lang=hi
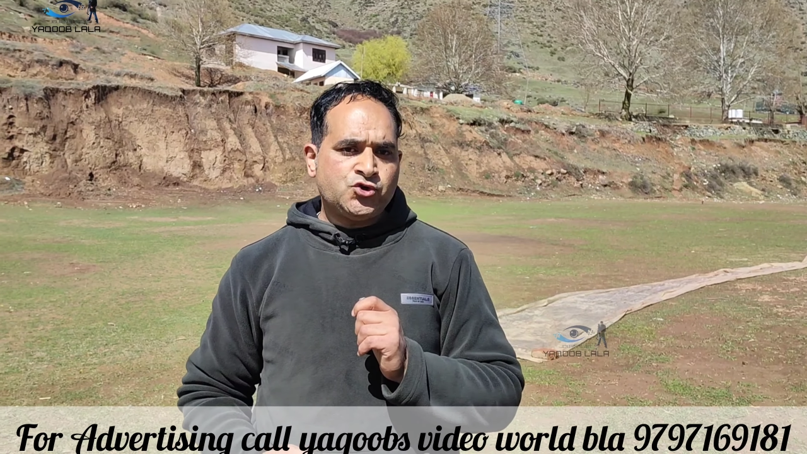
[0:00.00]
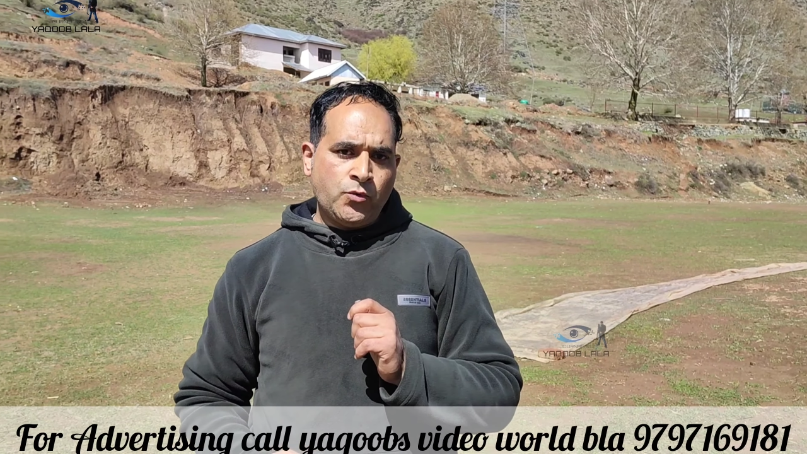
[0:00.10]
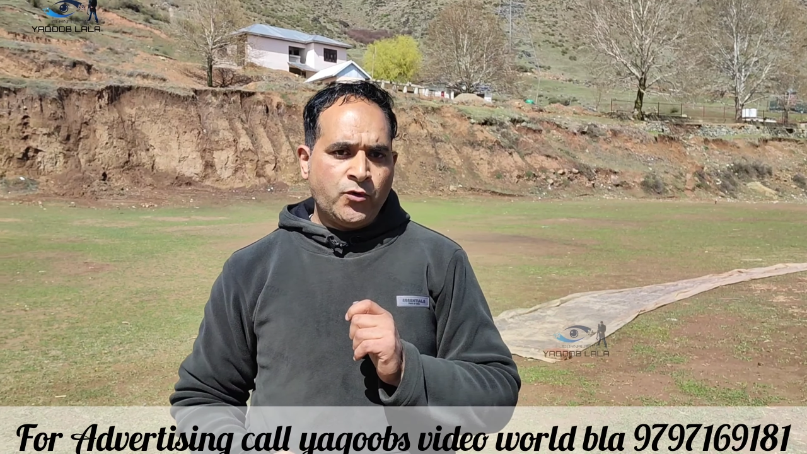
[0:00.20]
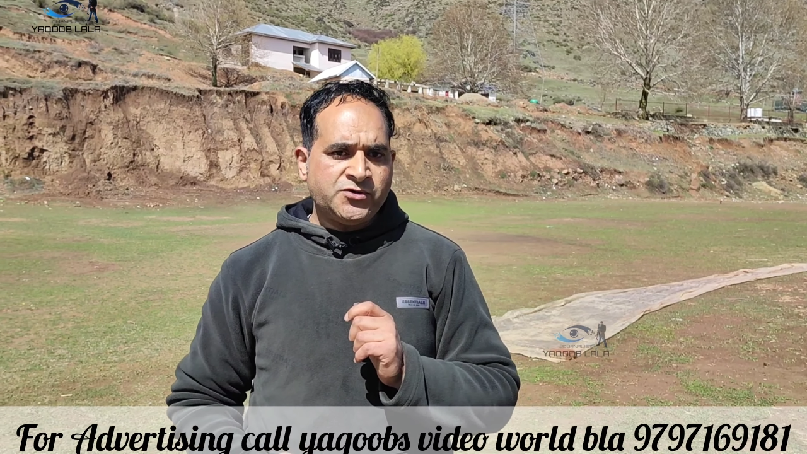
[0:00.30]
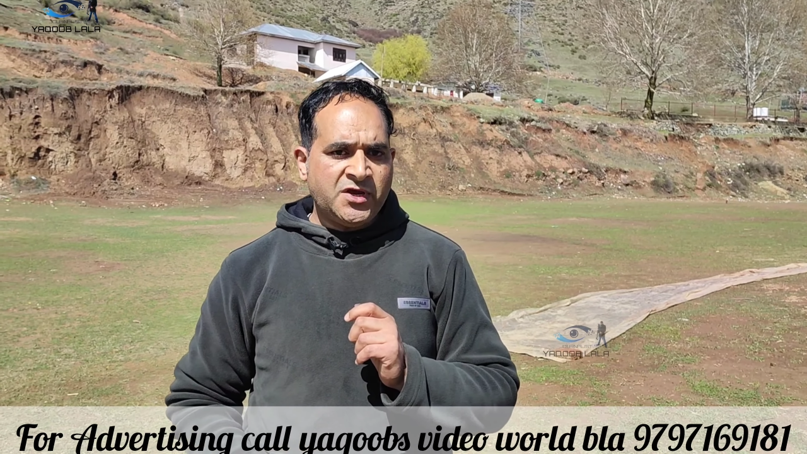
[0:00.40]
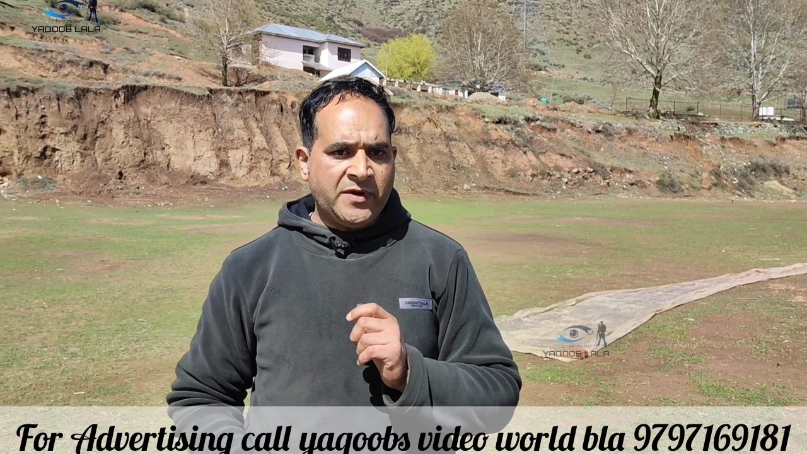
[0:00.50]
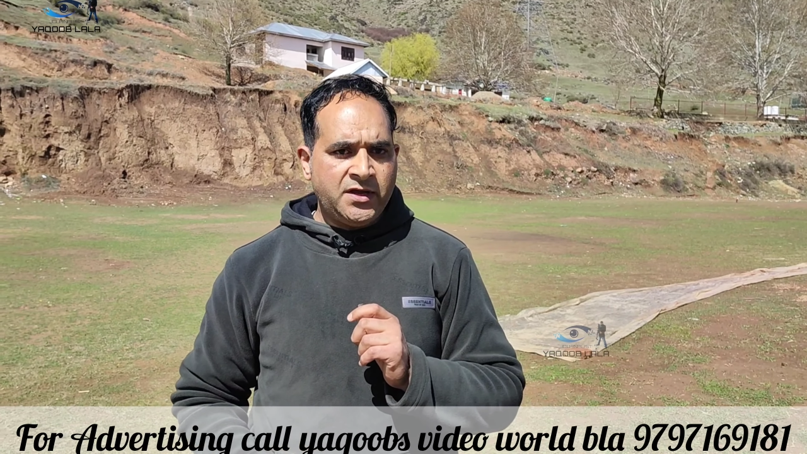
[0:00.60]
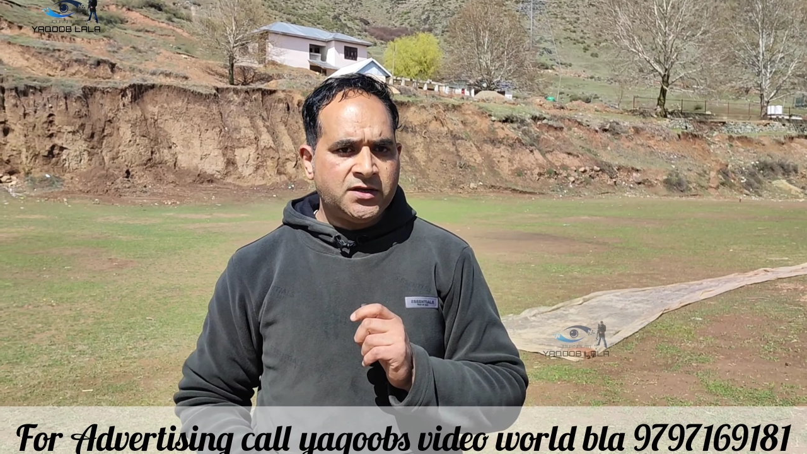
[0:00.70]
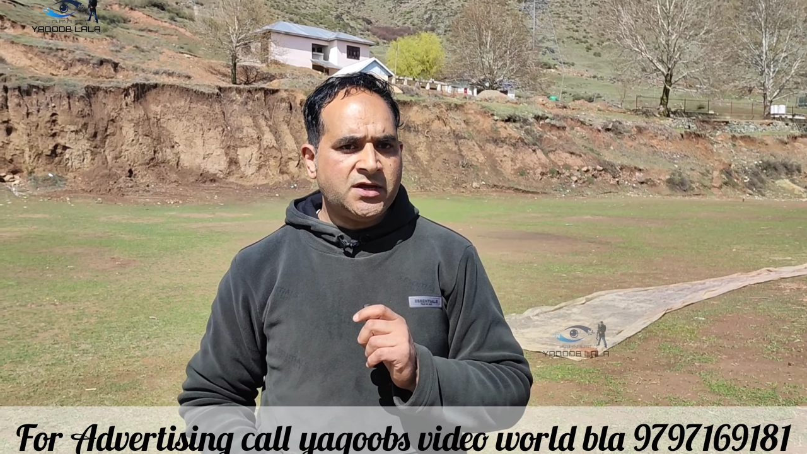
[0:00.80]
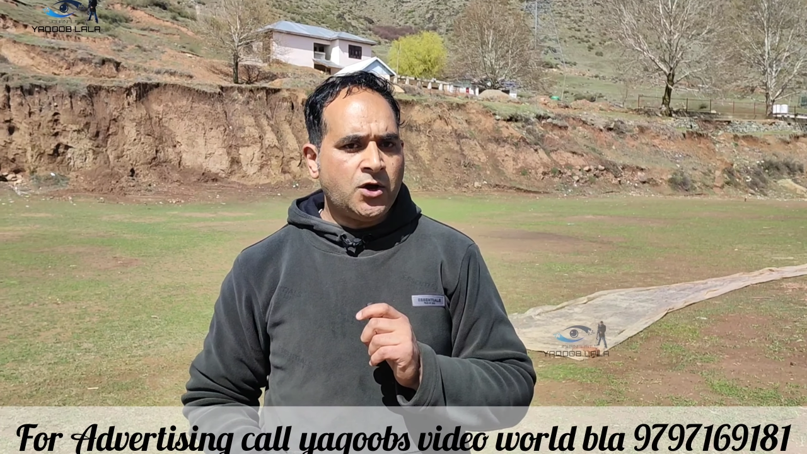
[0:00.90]
सोपोर से
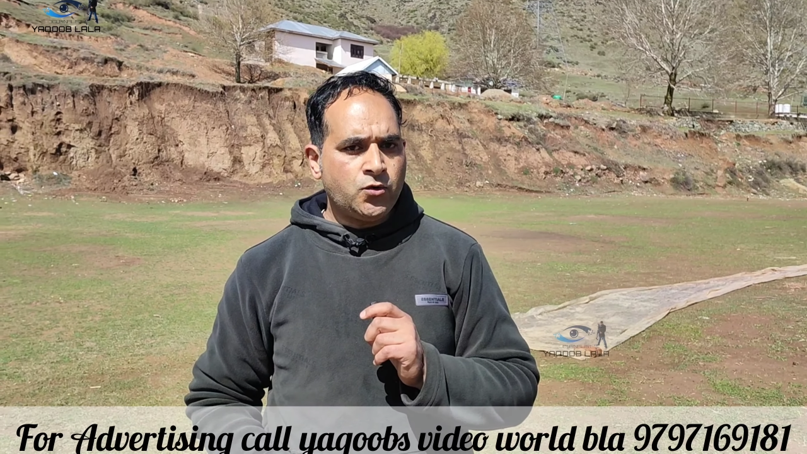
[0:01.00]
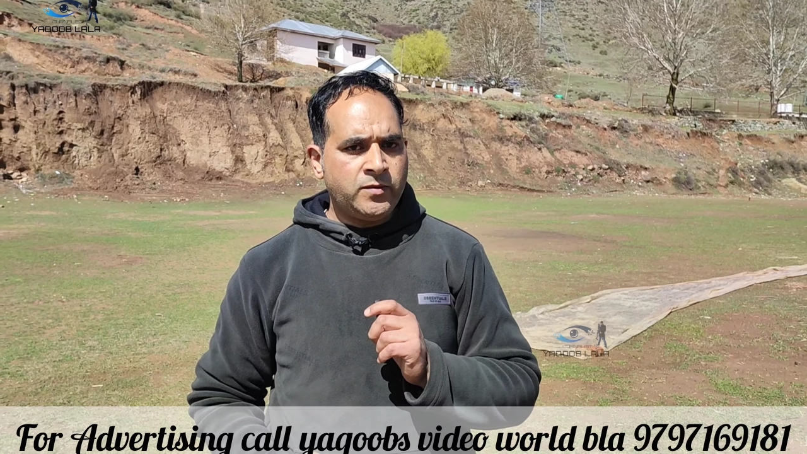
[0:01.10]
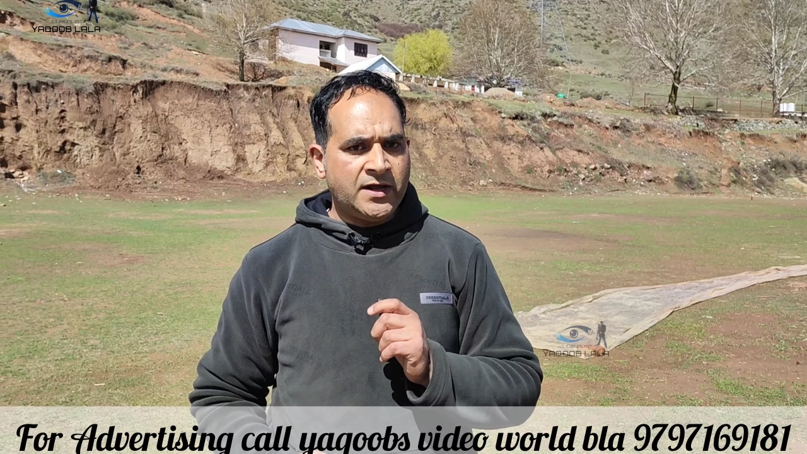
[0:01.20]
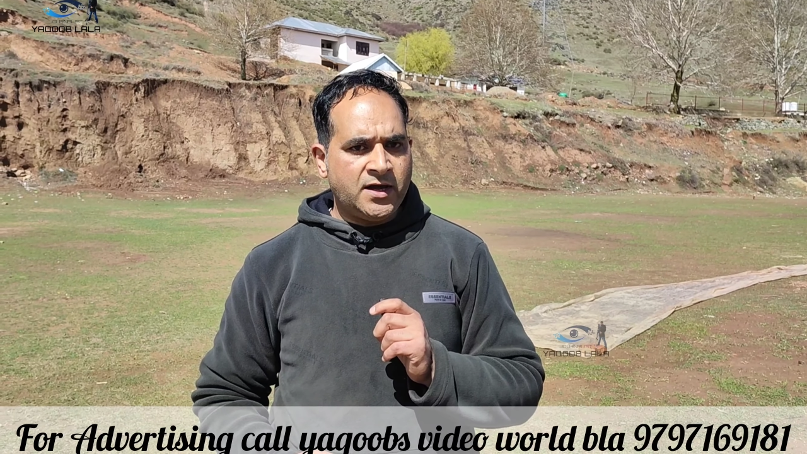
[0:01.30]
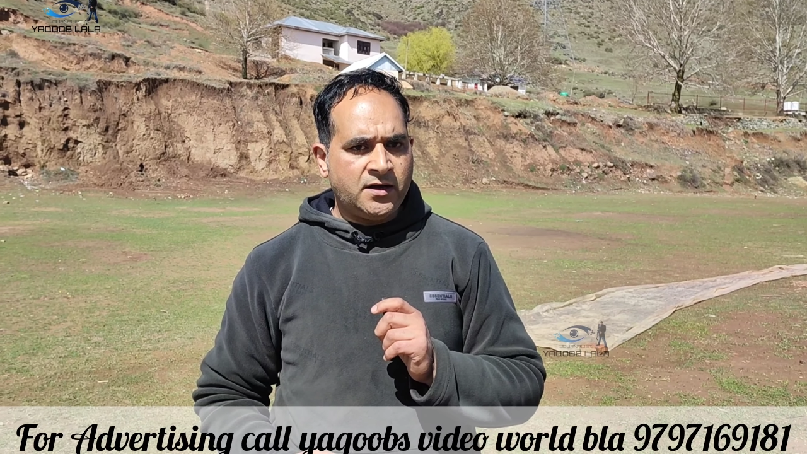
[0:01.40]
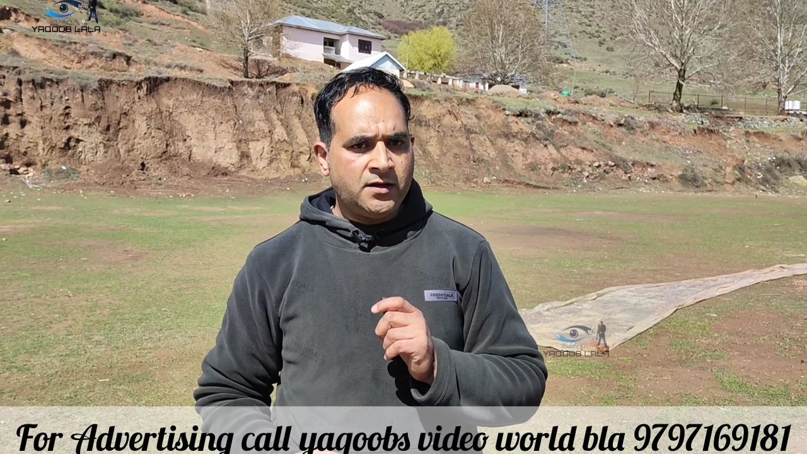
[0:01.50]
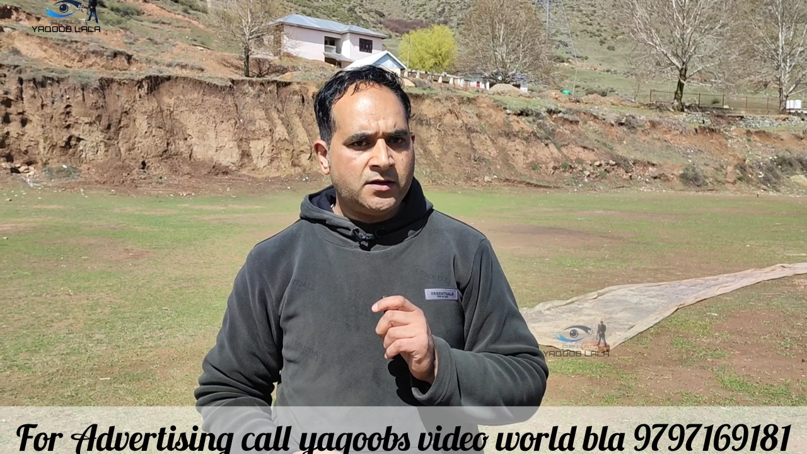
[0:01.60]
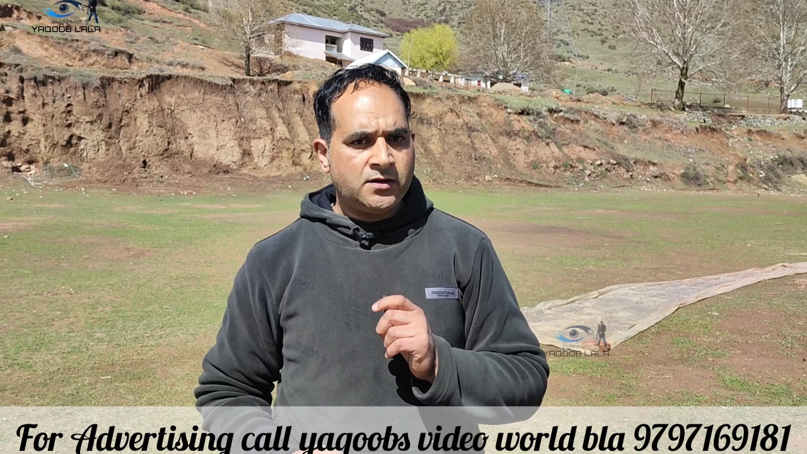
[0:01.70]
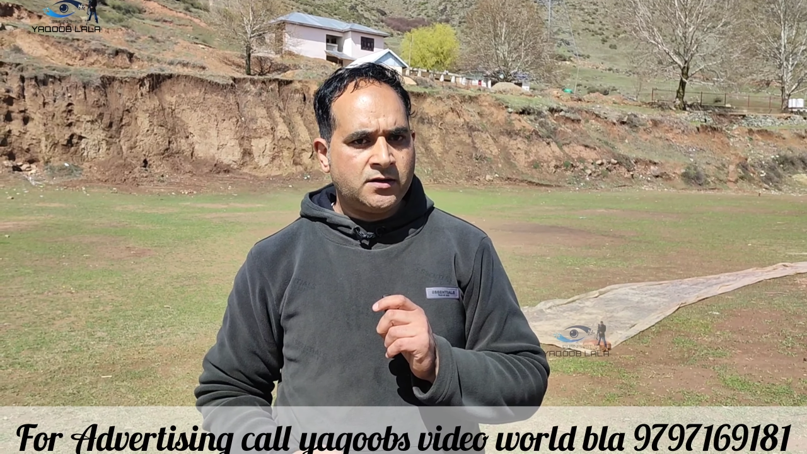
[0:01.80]
मैं याकूब लाला